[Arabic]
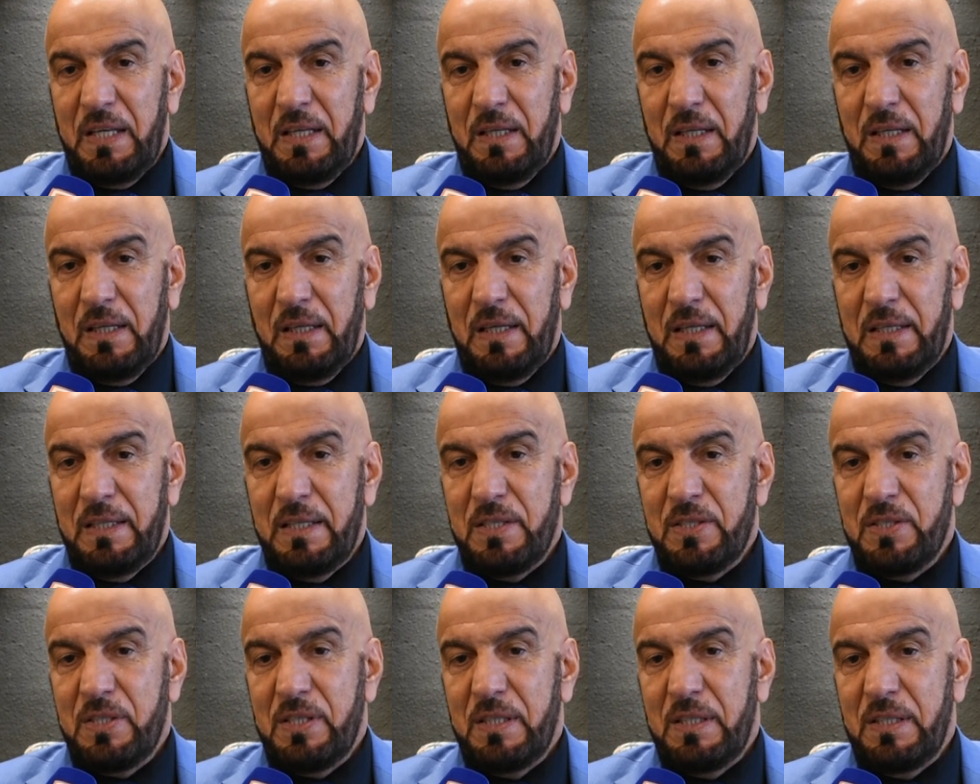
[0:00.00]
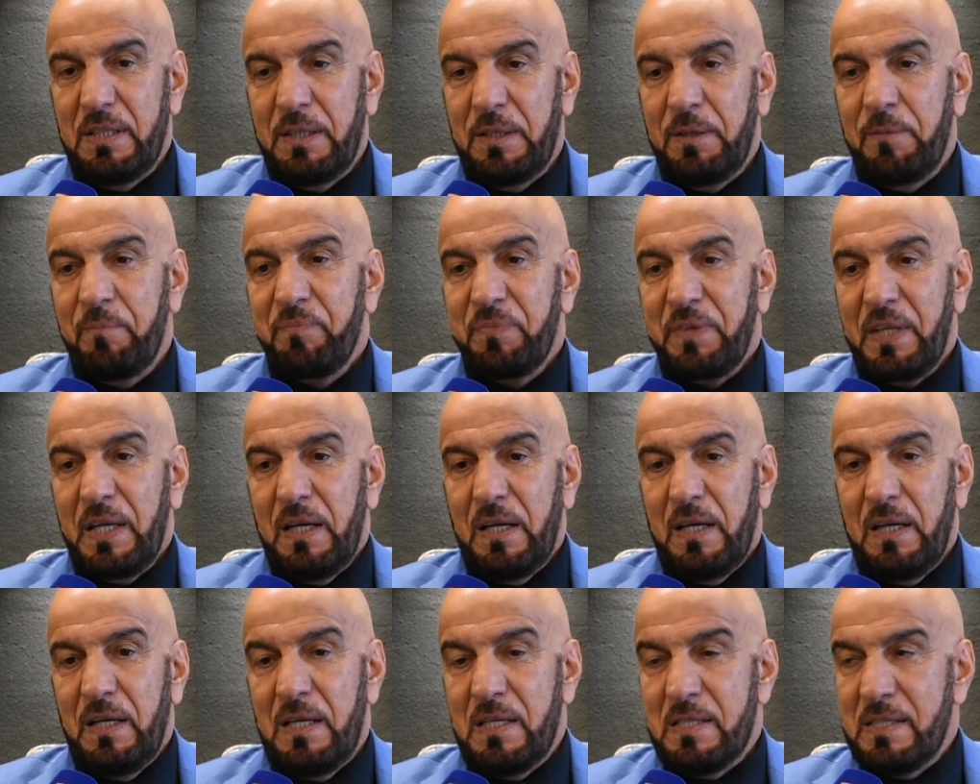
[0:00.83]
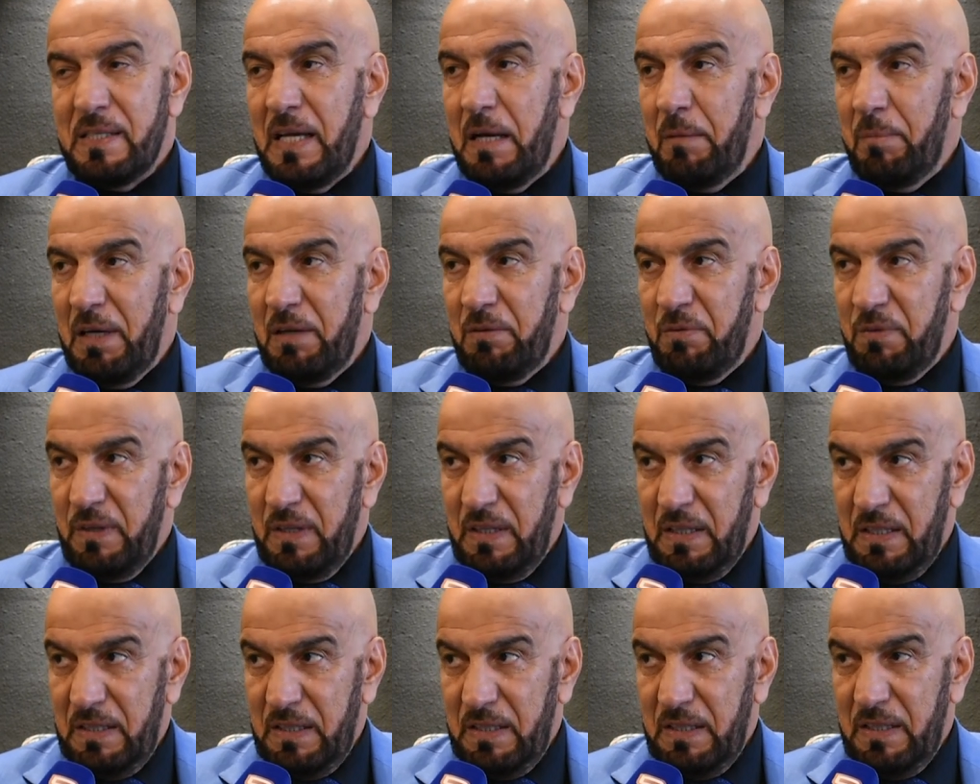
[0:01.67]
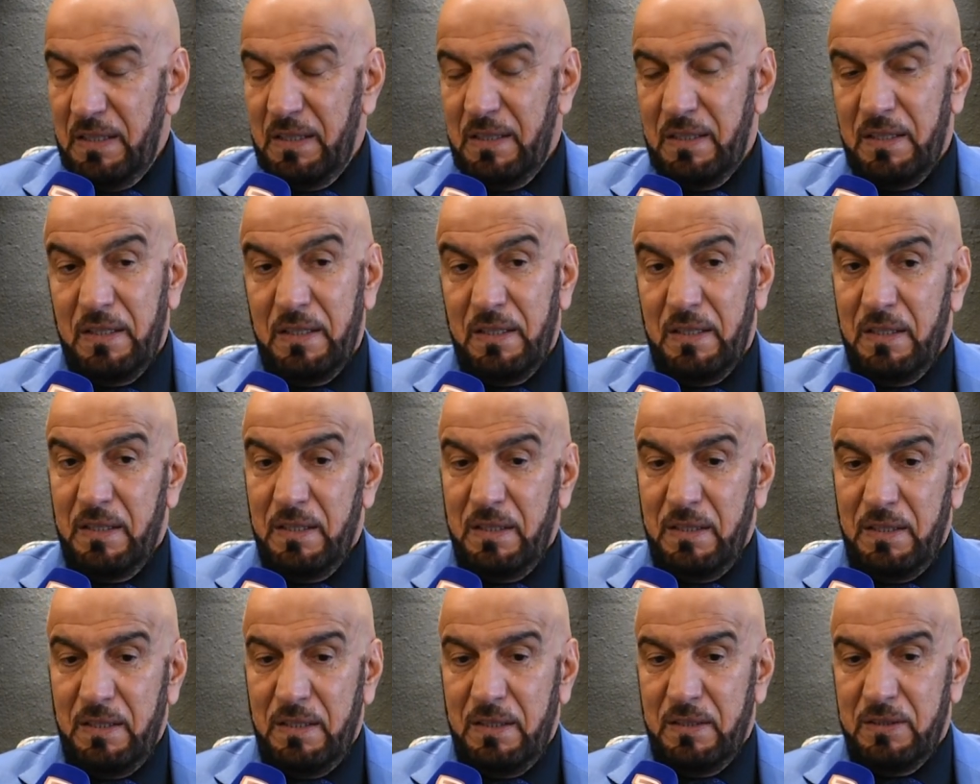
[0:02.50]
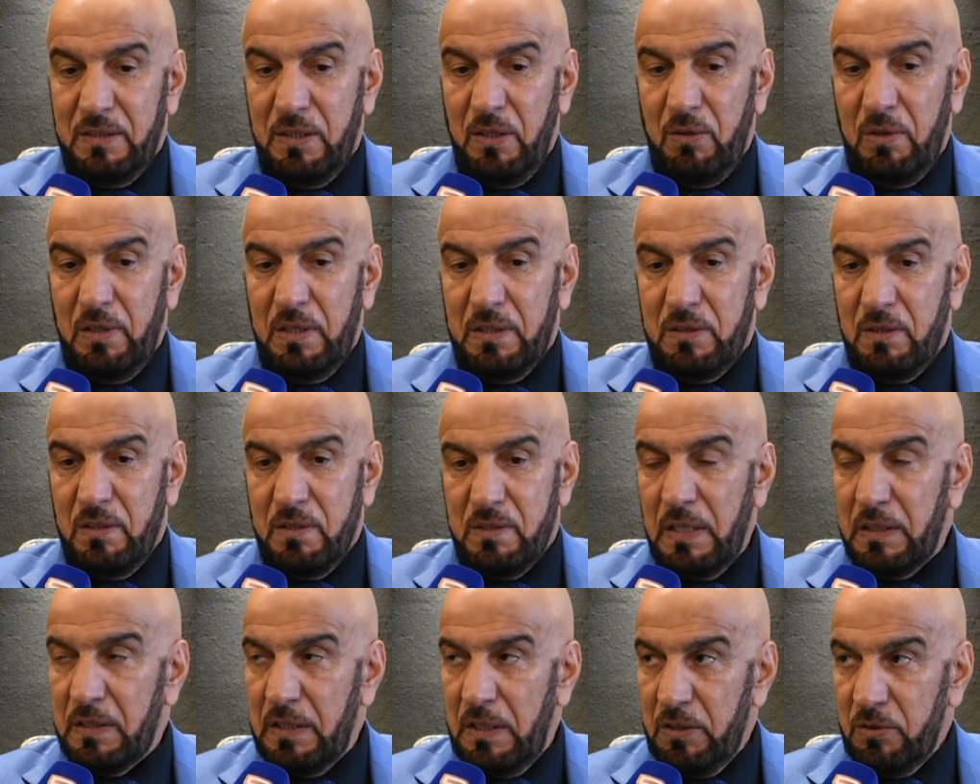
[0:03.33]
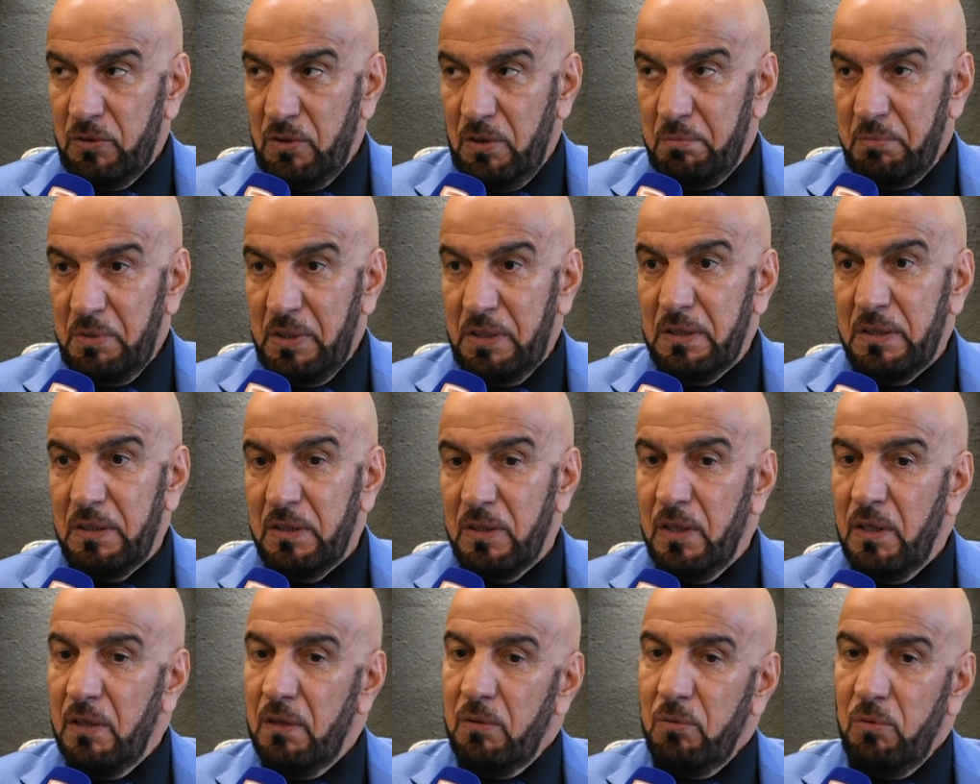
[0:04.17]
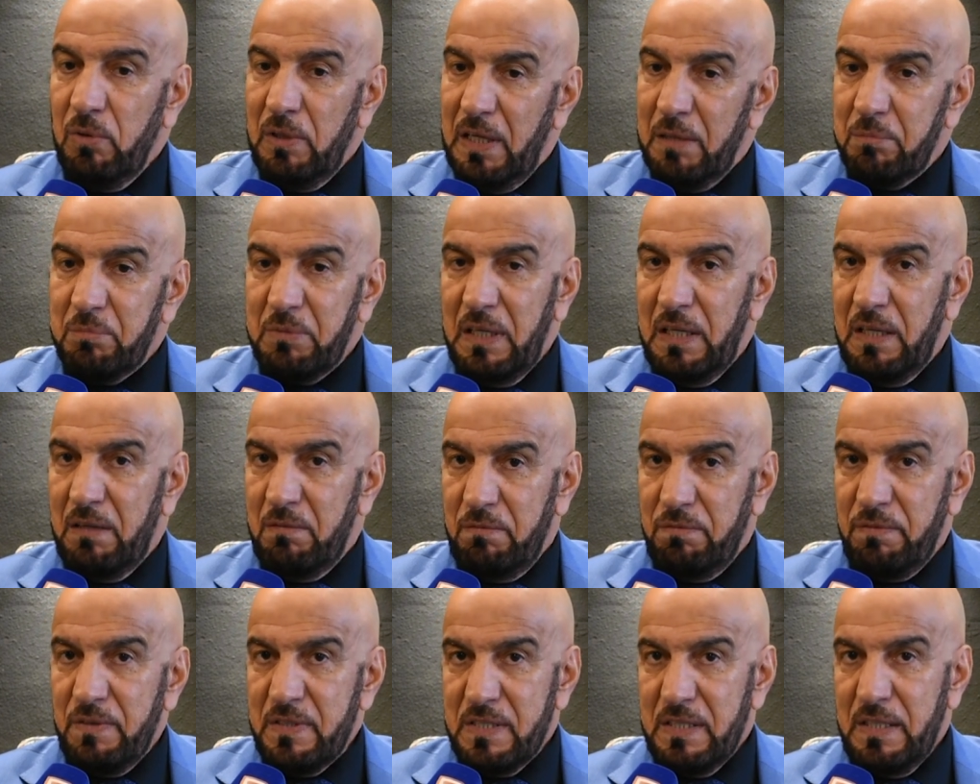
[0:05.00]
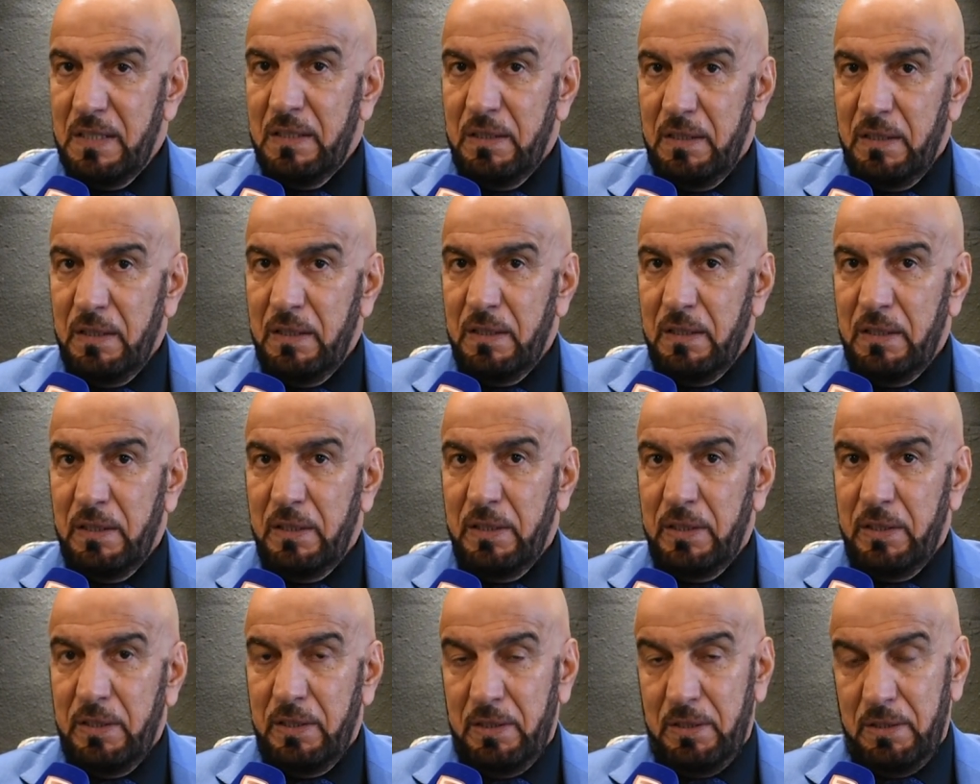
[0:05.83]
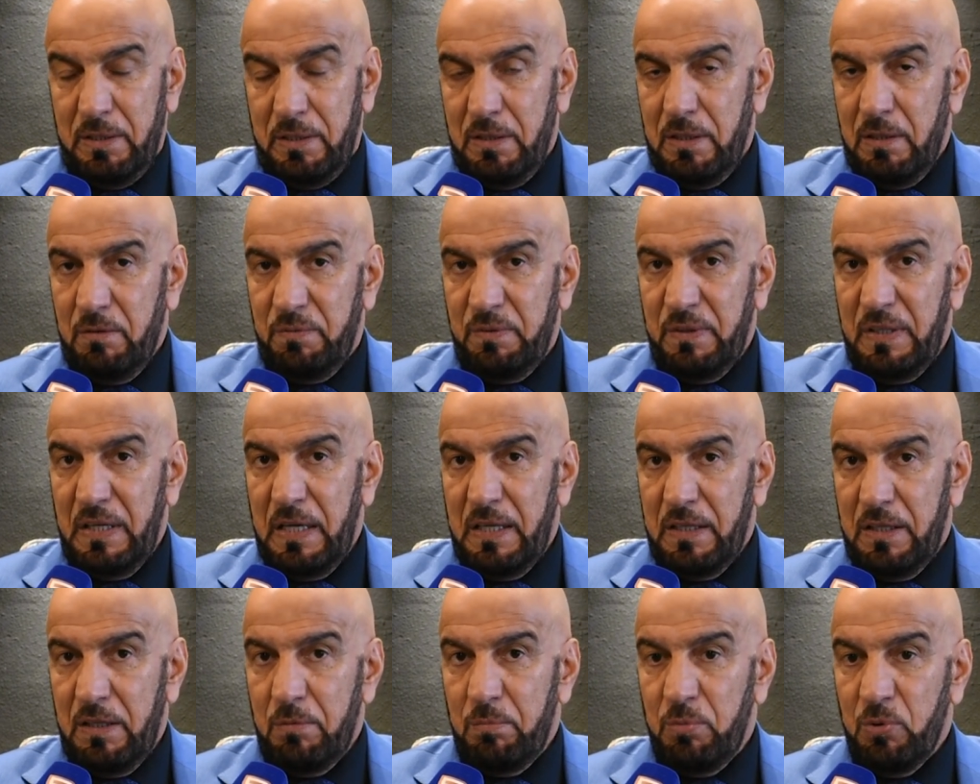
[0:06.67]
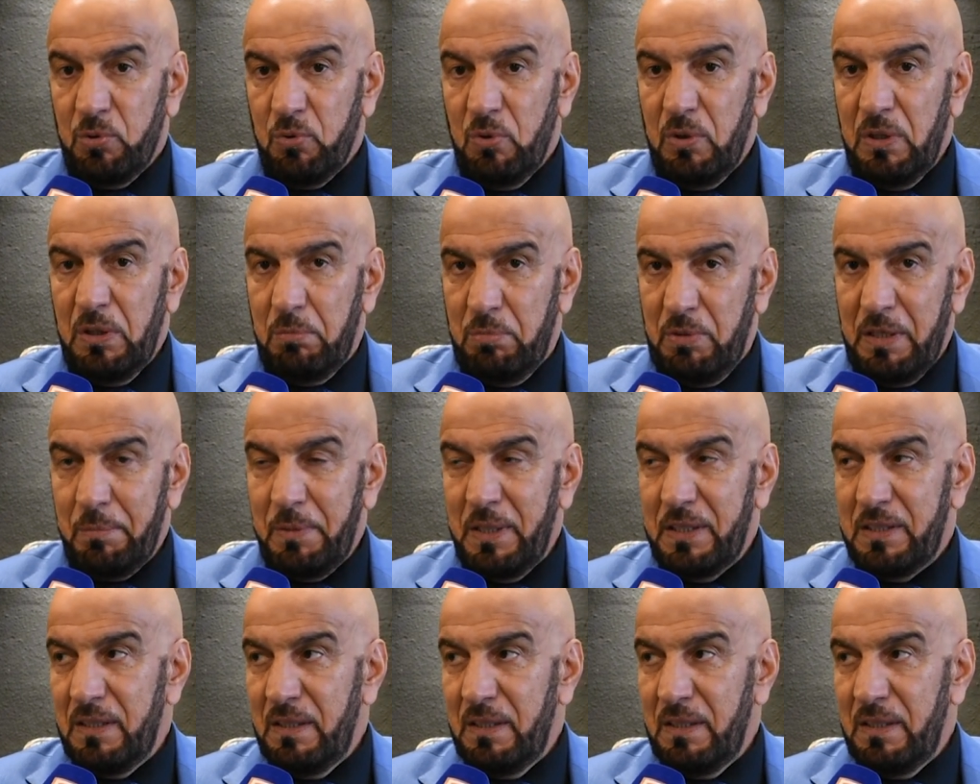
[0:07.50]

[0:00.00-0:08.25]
الخليجي السابعه في آه، دوله سلطنه عمان والحمد لله فزنا في هذه البطوله بضربات